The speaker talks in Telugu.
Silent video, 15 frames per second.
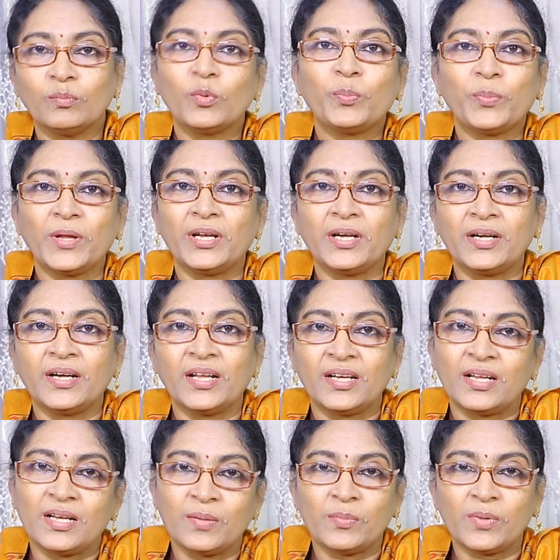ముప్పై రెండు
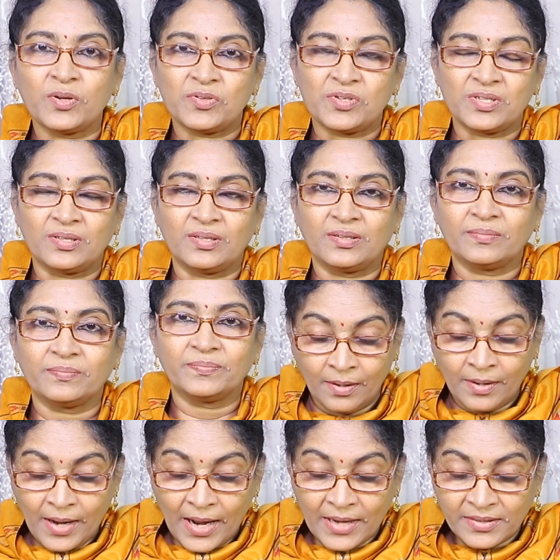అనే నెంబర్ వచ్చింది
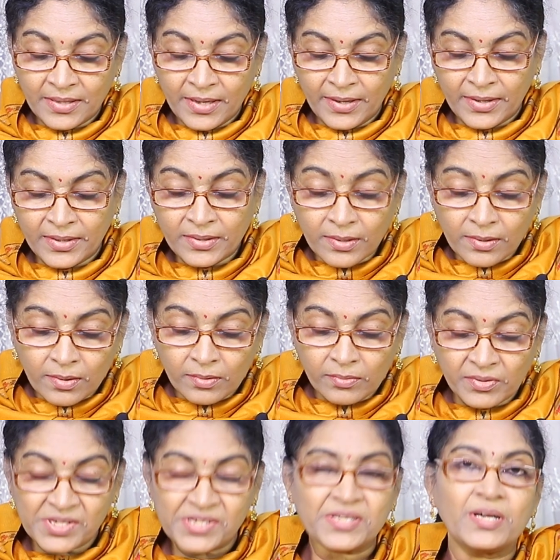అయితే ఇందులో
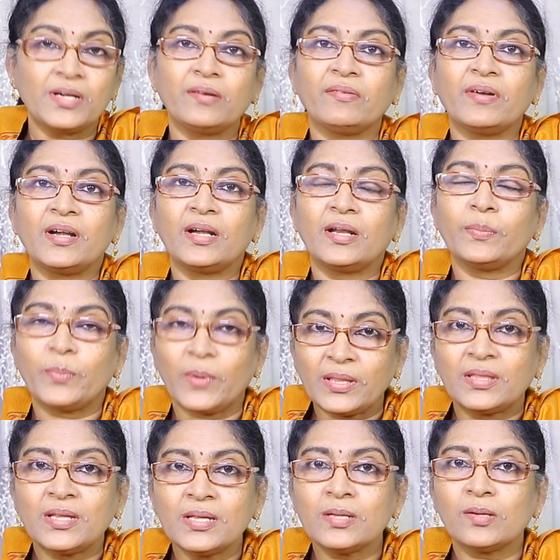వచ్చినటువంటి
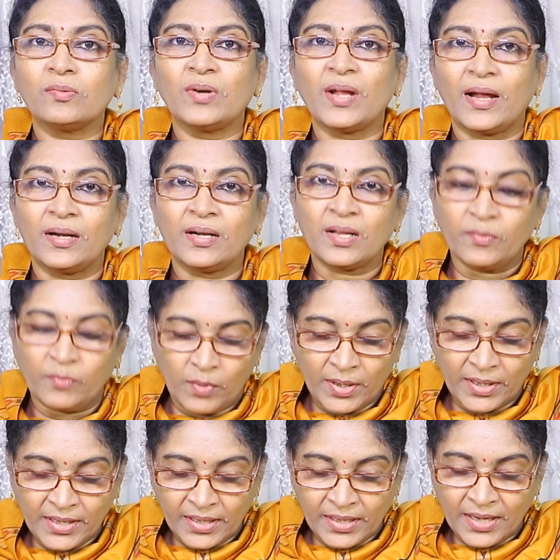ప్రతిదీ కూడా అంటే
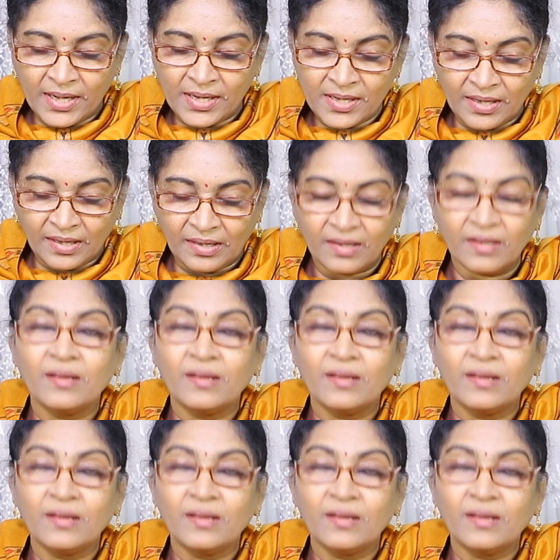ఒకటి కానీ